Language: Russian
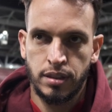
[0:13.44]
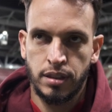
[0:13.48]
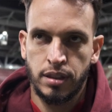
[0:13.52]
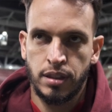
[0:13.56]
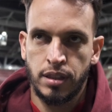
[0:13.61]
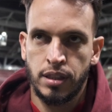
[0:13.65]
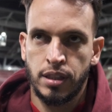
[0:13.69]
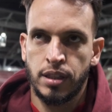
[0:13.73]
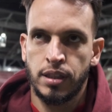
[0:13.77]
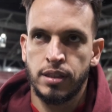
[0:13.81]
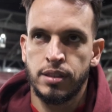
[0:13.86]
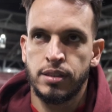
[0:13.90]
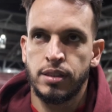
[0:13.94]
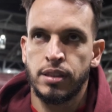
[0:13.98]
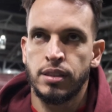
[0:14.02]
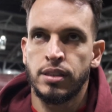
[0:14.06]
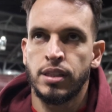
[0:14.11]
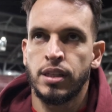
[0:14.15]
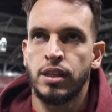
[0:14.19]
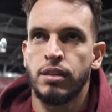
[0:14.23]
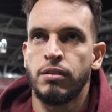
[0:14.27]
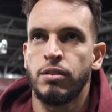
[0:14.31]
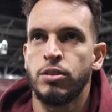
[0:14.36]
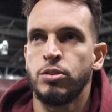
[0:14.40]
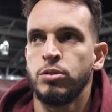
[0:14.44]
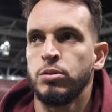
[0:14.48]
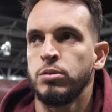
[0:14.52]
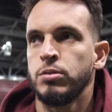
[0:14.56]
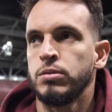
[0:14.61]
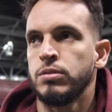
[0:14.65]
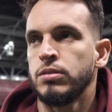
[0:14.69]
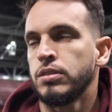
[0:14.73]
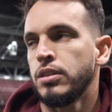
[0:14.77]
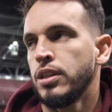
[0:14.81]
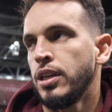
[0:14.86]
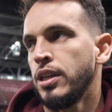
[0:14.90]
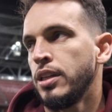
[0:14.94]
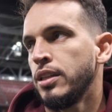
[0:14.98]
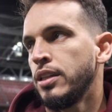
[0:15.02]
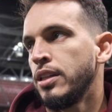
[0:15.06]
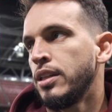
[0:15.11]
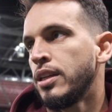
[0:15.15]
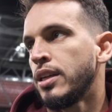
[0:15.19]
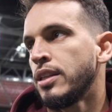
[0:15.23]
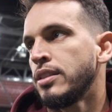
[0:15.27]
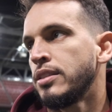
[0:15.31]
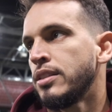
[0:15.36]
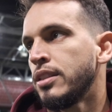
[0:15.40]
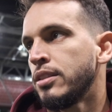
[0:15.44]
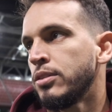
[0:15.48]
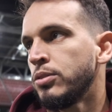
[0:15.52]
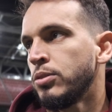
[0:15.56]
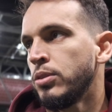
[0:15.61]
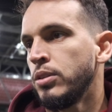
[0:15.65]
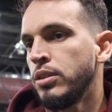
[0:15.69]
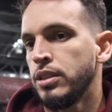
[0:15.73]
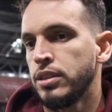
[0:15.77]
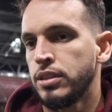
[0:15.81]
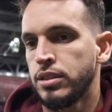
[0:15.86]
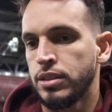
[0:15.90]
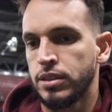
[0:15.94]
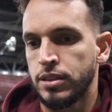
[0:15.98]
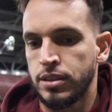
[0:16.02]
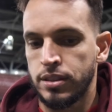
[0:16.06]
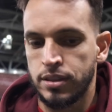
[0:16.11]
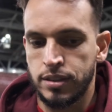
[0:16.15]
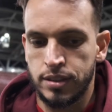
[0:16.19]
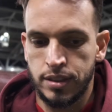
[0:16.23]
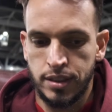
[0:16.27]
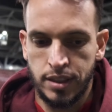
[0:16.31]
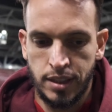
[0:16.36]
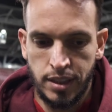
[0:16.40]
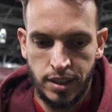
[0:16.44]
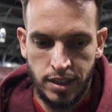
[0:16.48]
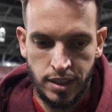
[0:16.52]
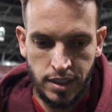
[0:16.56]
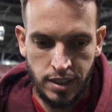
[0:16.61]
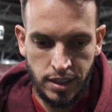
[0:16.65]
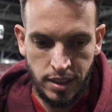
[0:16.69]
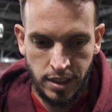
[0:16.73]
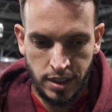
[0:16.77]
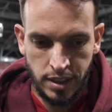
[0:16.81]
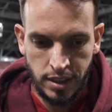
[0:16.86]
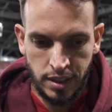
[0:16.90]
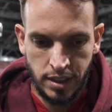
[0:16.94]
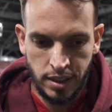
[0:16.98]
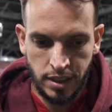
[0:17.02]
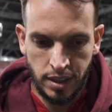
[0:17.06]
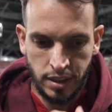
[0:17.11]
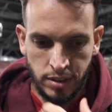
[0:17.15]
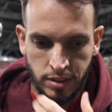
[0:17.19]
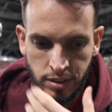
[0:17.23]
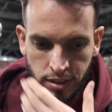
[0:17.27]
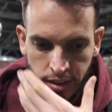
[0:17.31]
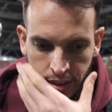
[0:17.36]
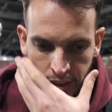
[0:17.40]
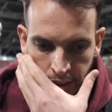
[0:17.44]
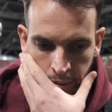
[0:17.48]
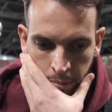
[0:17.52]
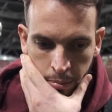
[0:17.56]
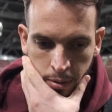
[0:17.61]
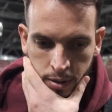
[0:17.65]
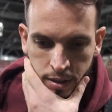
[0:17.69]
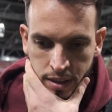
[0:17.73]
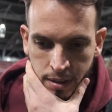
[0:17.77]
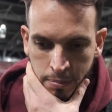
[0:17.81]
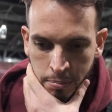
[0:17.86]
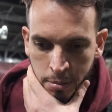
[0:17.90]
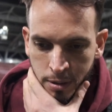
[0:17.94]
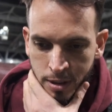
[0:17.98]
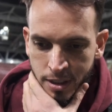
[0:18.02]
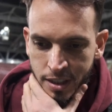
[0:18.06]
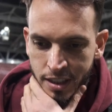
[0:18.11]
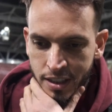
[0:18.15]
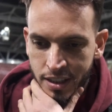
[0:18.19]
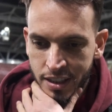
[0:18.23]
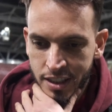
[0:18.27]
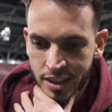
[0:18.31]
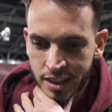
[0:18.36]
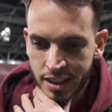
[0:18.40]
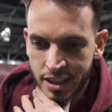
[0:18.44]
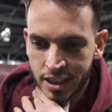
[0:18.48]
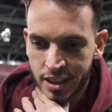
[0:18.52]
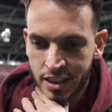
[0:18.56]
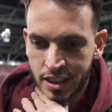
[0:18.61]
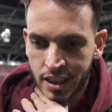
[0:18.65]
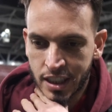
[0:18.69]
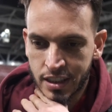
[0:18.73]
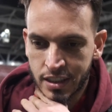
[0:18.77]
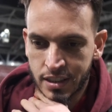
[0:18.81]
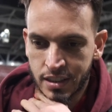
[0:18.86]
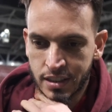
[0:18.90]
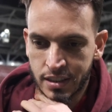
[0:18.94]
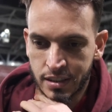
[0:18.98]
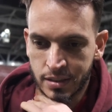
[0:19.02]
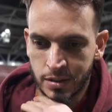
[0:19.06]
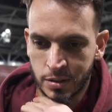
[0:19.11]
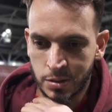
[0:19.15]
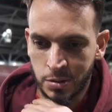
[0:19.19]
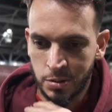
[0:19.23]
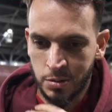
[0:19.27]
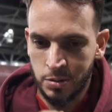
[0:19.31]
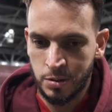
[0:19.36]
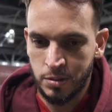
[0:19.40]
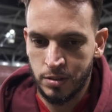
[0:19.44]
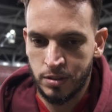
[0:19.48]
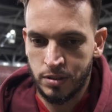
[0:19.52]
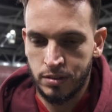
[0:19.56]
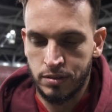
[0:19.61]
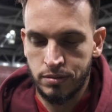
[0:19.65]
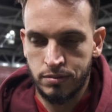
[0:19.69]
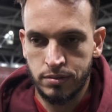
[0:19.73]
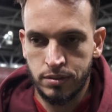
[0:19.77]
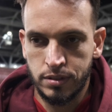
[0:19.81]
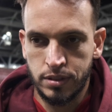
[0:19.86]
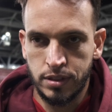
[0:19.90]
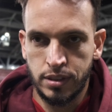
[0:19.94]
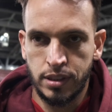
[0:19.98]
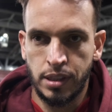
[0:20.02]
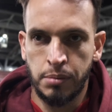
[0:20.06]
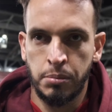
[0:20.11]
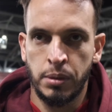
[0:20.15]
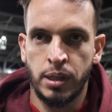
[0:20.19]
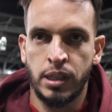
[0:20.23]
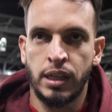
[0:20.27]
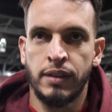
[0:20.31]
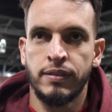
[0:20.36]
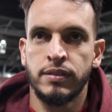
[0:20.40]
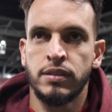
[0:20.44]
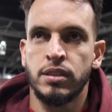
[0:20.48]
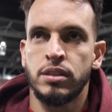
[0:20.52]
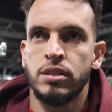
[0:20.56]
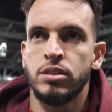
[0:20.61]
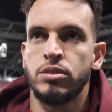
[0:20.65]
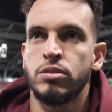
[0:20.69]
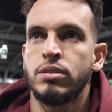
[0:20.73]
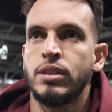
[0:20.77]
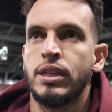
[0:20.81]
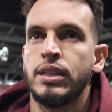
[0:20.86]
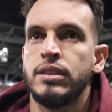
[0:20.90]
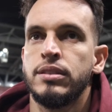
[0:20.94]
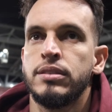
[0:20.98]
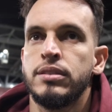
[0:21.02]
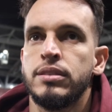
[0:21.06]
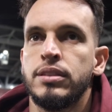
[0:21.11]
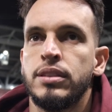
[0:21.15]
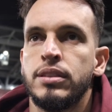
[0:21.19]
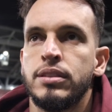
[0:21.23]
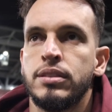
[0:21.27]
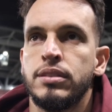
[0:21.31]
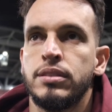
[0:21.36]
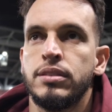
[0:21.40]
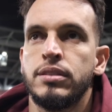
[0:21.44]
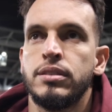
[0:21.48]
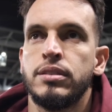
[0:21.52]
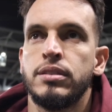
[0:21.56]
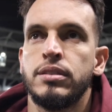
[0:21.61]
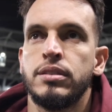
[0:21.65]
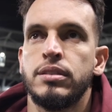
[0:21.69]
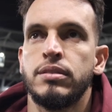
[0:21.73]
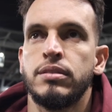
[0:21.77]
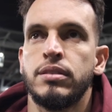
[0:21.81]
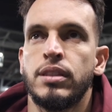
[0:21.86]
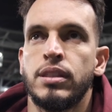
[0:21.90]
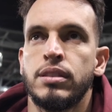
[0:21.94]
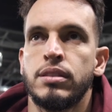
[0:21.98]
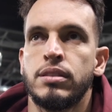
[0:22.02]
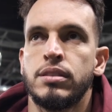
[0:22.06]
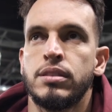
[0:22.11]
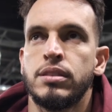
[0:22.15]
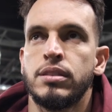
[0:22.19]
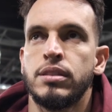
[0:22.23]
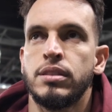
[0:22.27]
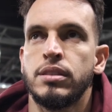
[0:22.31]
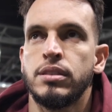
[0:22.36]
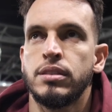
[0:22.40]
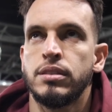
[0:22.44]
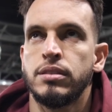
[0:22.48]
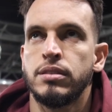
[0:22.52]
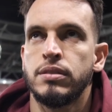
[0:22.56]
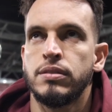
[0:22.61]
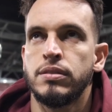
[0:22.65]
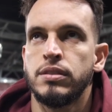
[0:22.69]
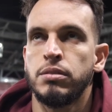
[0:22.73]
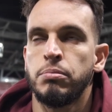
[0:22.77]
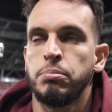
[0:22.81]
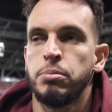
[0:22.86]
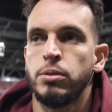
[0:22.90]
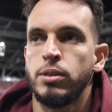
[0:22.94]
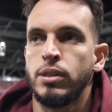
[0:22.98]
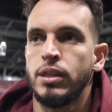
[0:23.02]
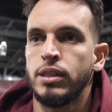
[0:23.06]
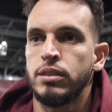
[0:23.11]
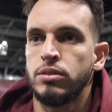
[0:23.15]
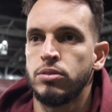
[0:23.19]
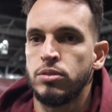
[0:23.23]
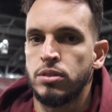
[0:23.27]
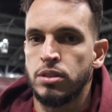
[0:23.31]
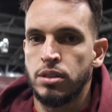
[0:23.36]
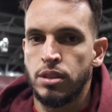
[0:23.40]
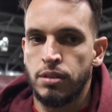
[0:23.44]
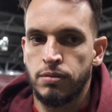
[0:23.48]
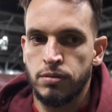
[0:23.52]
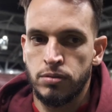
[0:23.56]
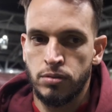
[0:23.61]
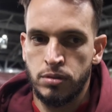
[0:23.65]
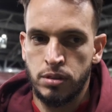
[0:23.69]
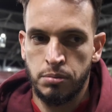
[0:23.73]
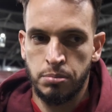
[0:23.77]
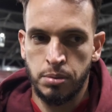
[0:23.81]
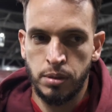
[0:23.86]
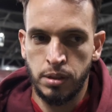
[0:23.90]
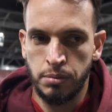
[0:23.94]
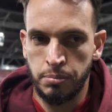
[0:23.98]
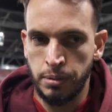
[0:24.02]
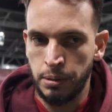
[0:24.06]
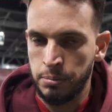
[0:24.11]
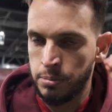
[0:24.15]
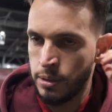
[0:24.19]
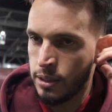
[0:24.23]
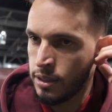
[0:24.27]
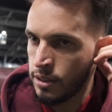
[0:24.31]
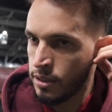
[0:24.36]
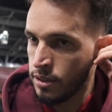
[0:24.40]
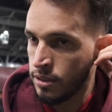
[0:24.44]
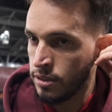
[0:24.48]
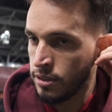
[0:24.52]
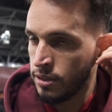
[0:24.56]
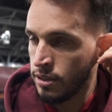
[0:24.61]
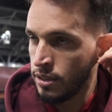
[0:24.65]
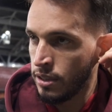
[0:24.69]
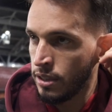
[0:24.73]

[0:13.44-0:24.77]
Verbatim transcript: я всегда говорю, окей, играть на ноль – это какое-то доп дополнительное счастье, но самое главное – это результат. Да? У нас в чемпионате уже давно не было победы,